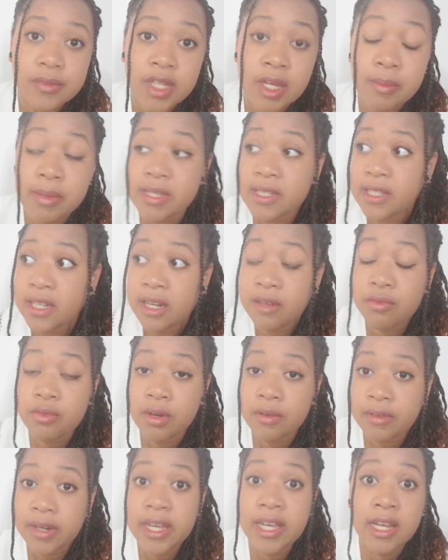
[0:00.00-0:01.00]
Et eh bien c'est à la
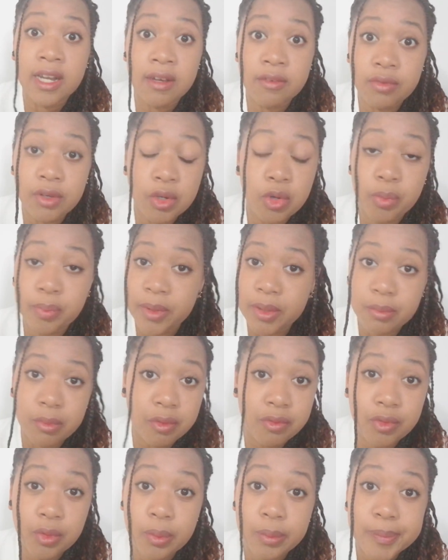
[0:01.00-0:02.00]
fois vrai et à la fois complètement
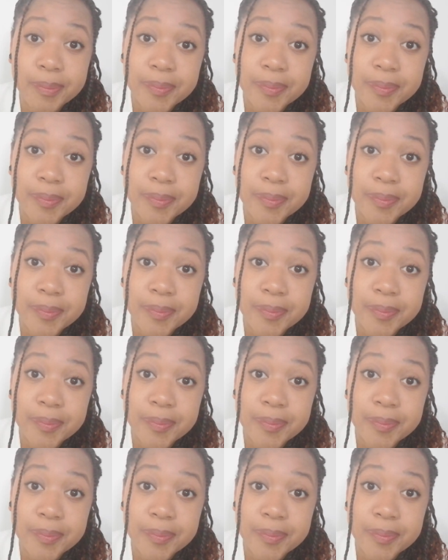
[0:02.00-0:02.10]
faux.